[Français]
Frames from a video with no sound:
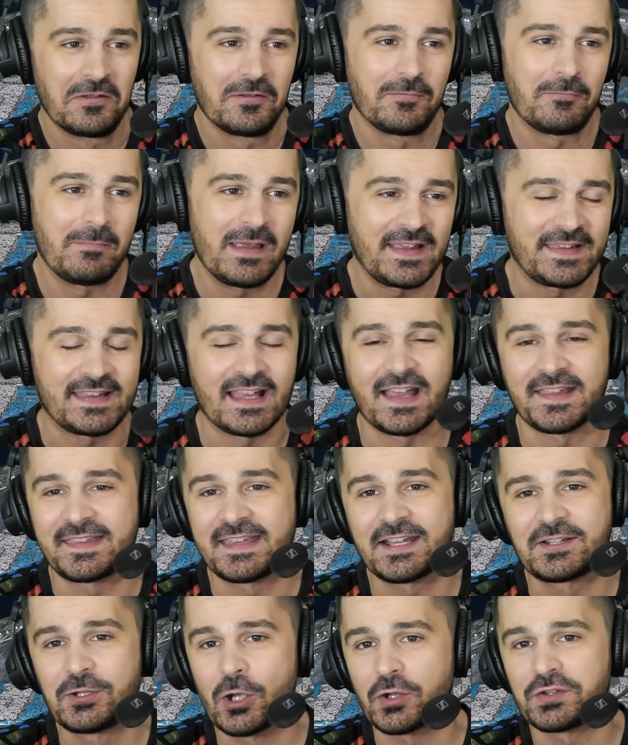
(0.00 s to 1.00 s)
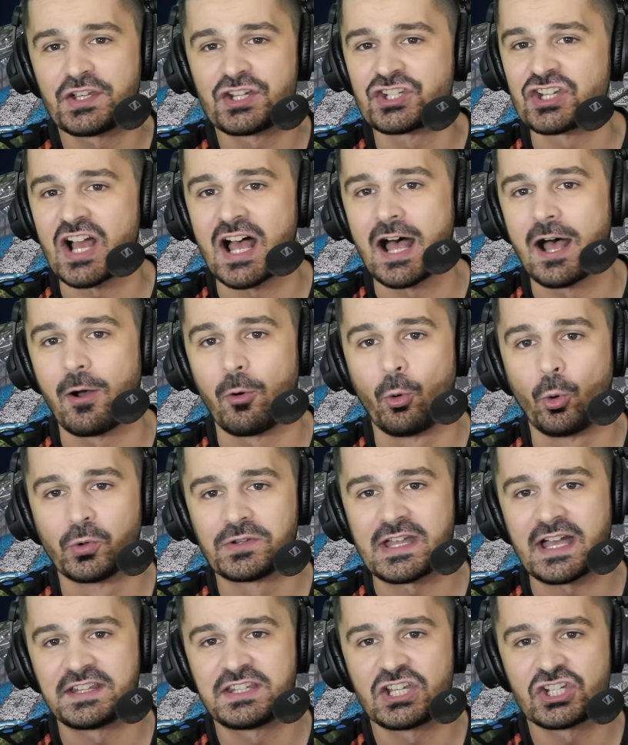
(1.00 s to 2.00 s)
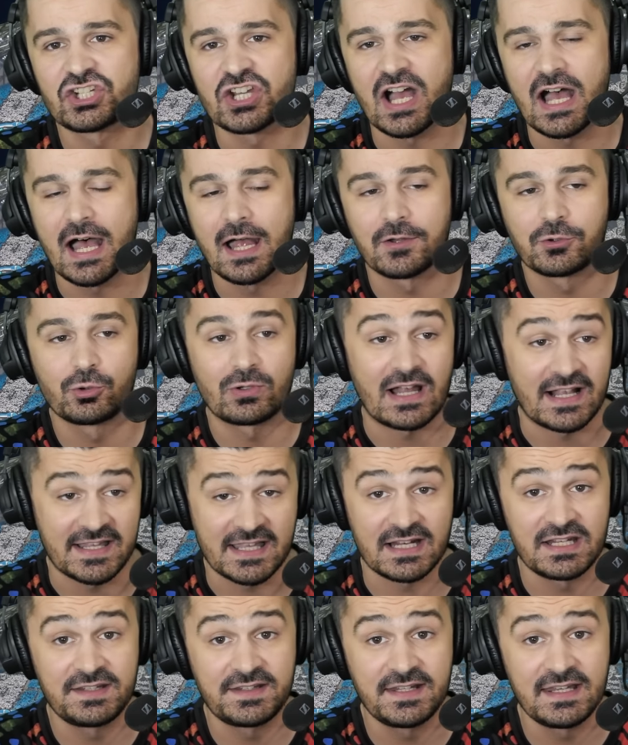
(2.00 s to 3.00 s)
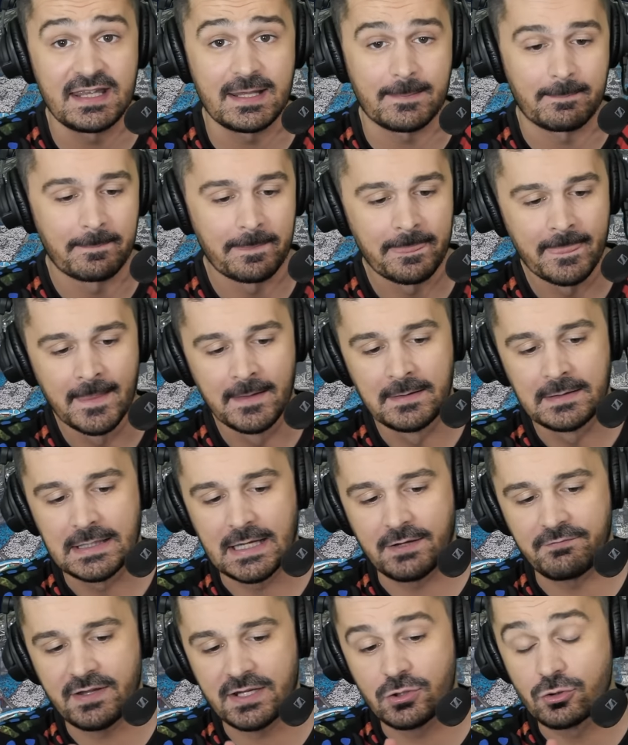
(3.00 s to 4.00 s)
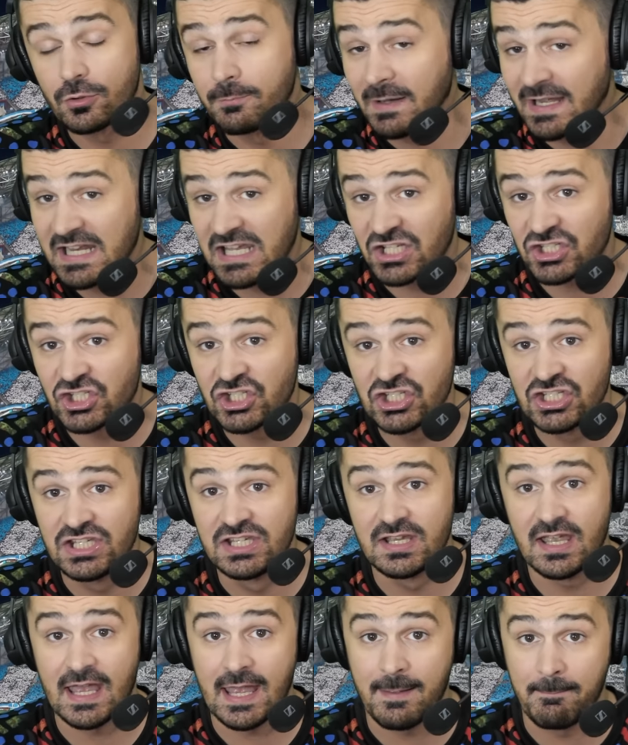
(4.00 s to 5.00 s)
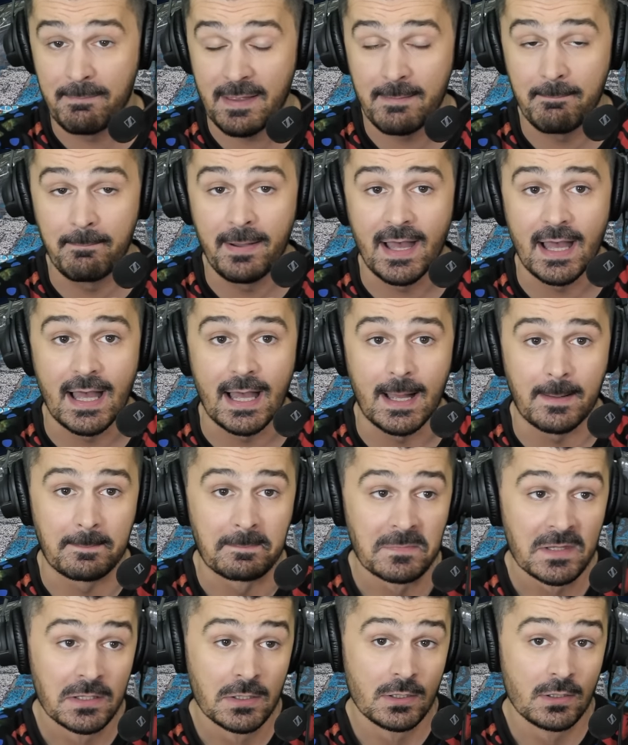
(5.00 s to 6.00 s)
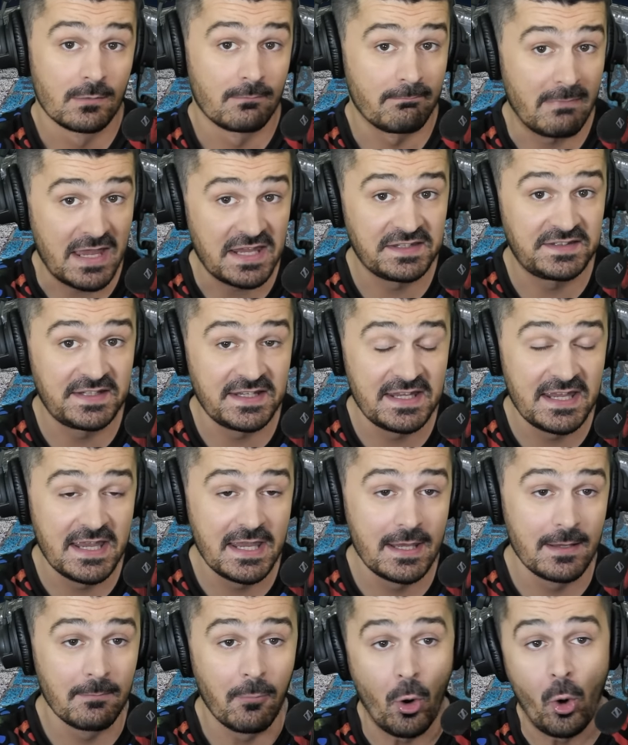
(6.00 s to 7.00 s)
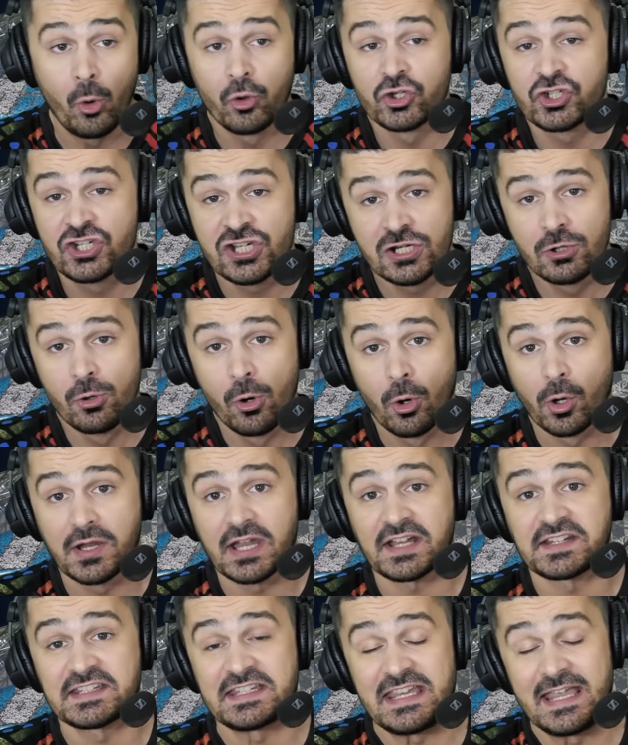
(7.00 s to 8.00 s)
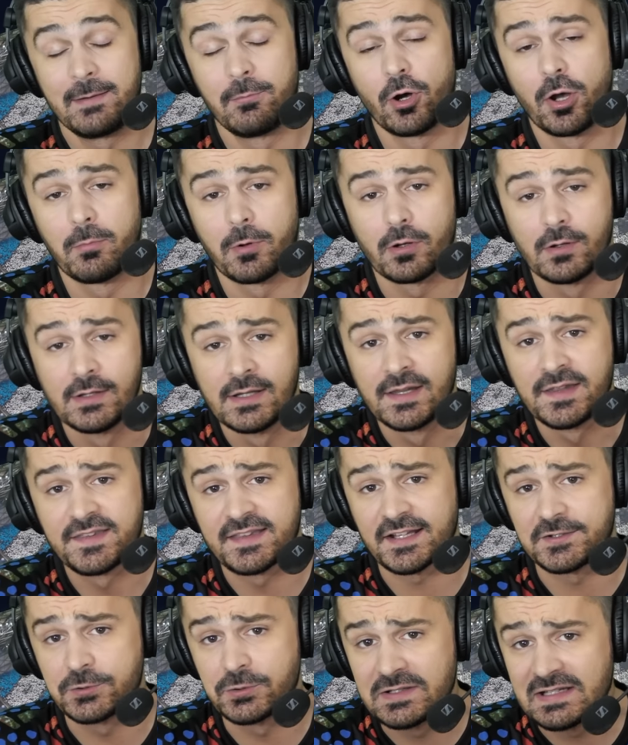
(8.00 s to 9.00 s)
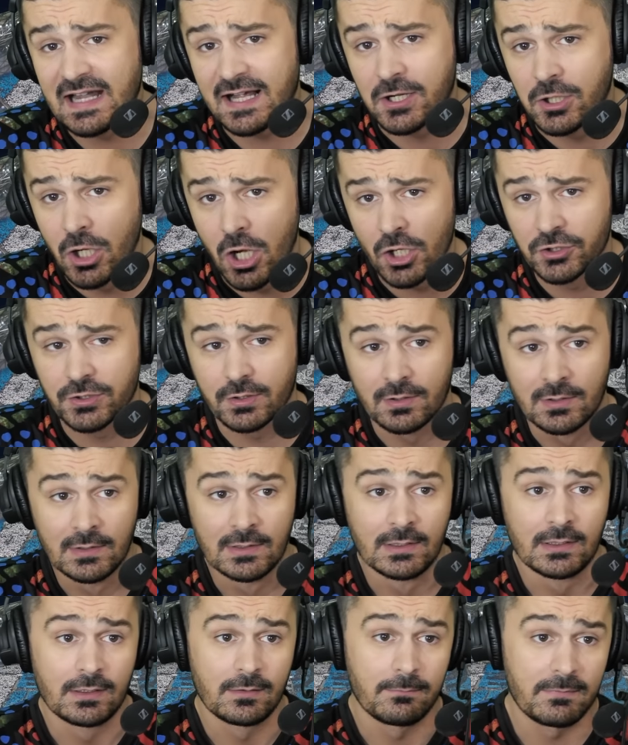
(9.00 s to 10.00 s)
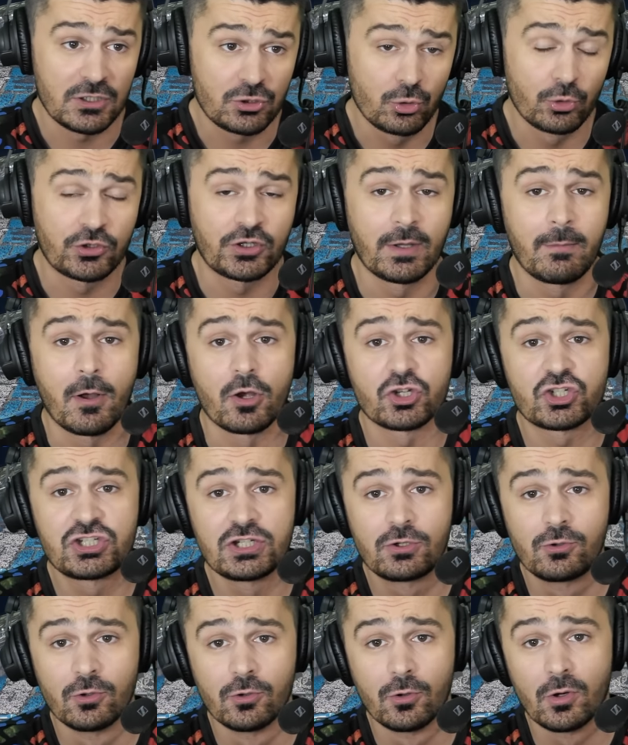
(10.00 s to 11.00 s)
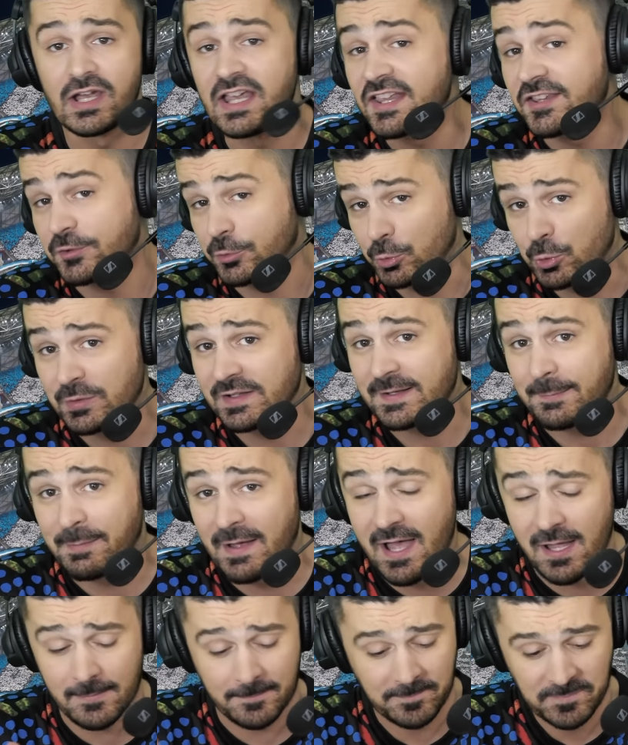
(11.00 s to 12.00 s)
mais c'est un secteur déjà où on a déjà de la qualité, avec Balerji, Mbemba, Meite, bon, Gigot en quatrième homme, ça tenait la corde, mais justement, Gigot est sur le départ.